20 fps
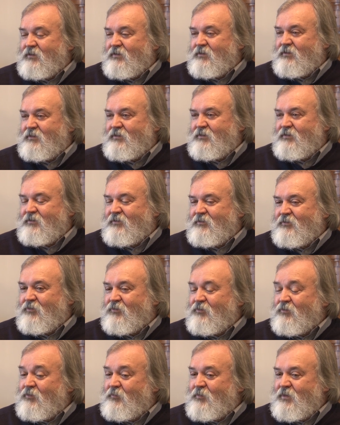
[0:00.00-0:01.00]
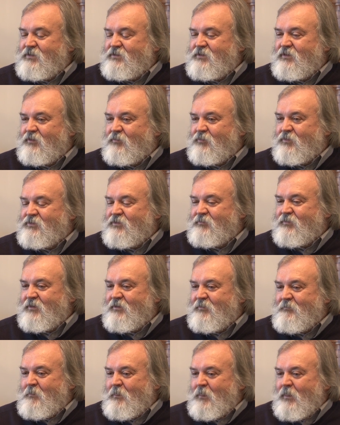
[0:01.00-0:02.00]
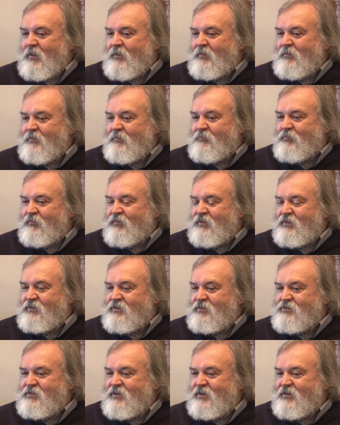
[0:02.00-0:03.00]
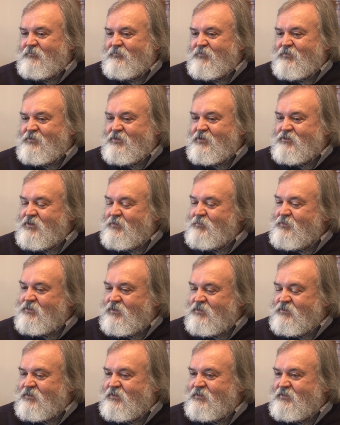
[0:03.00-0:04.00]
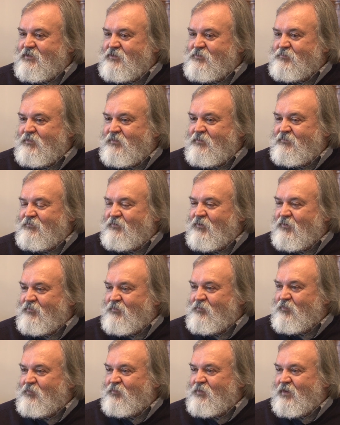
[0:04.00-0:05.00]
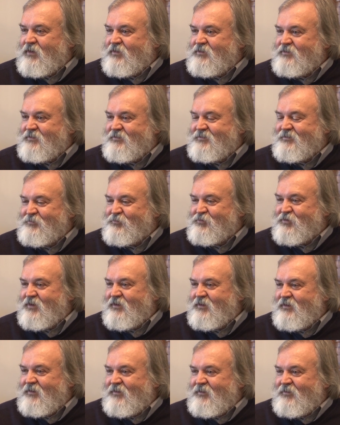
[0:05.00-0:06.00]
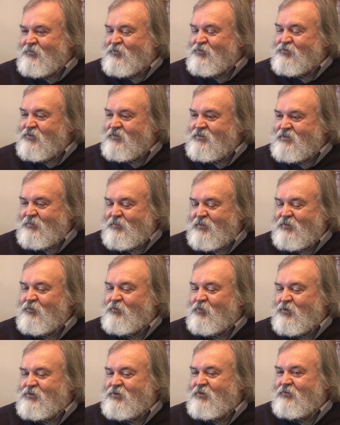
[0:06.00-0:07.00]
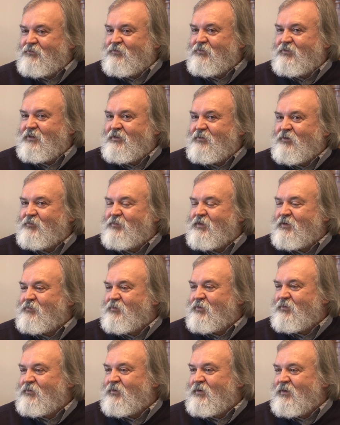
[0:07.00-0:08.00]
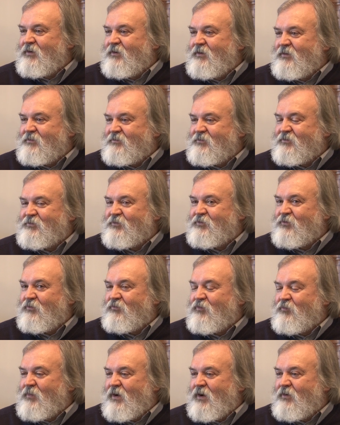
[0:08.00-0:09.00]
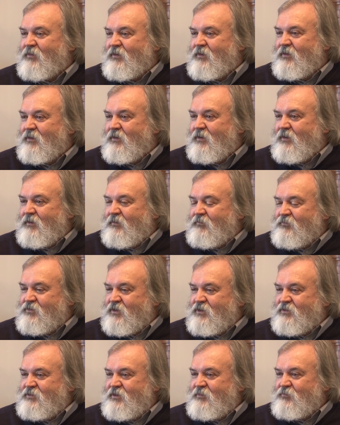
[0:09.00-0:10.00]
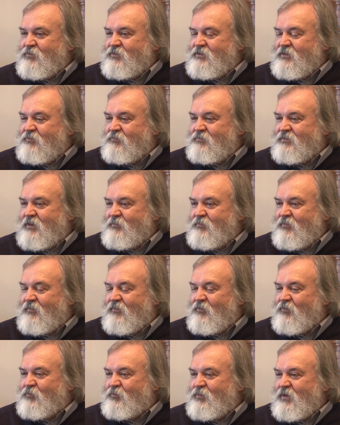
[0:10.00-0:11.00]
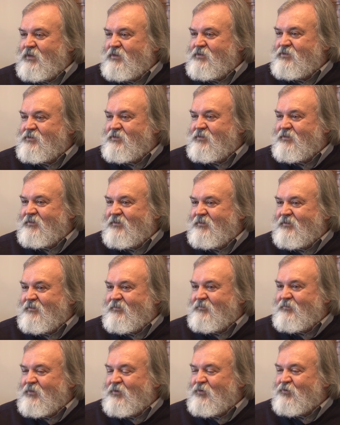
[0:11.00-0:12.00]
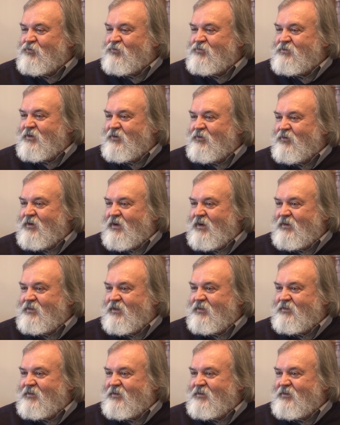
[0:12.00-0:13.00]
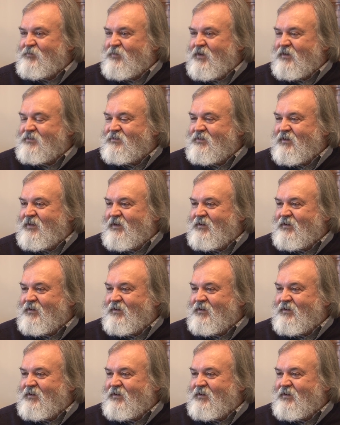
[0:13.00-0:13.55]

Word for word: I o, obecnie no, możemy y, powiedzieć, że cieszymy się, że jesteśmy w nowym obiekcie, z tym, że już od samego początku ten obiekt był stosunkowo mały. Wcześniej muzeum zajmowało 5 różnych lokali na terenie miasta